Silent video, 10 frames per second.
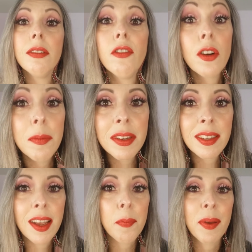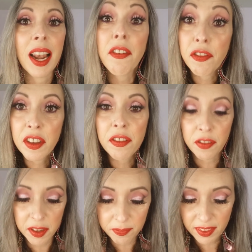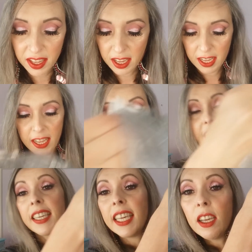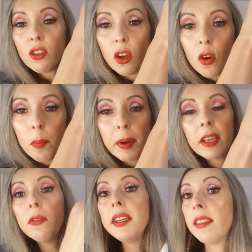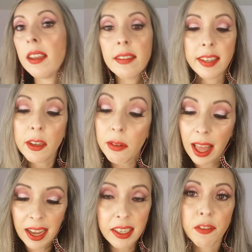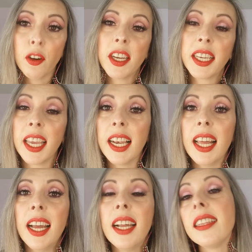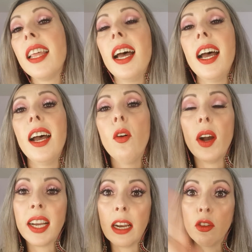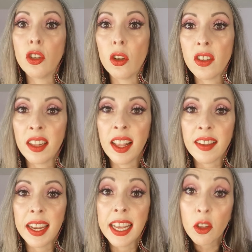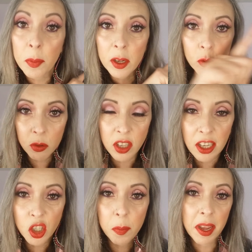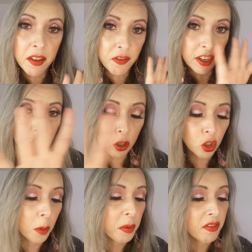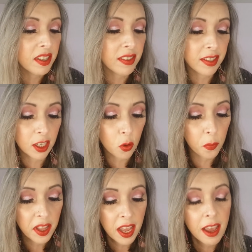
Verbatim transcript: Vou começar pela Fifi que eu só comprei um itemzinho lá, que foi naquela da Rua Carlos de Souza Nazaré, número 176, em frente ao Shopping 25.